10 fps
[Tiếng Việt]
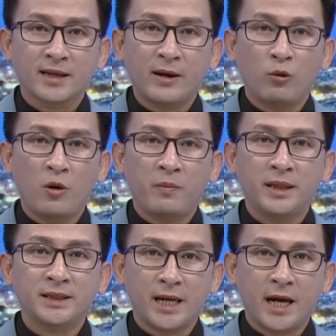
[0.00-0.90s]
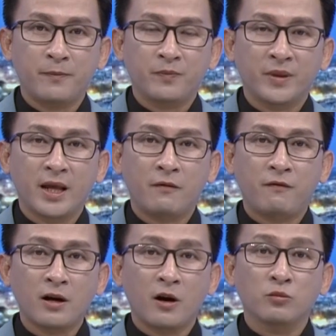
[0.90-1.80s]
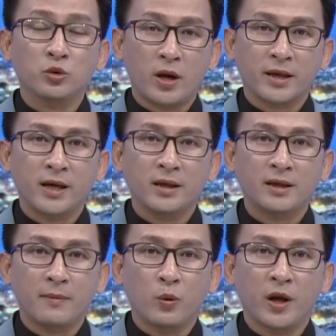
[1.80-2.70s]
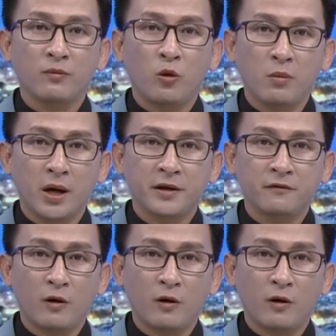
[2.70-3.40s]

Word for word: ngày Olympic trẻ em và phát động toàn dân tập luyện môn bơi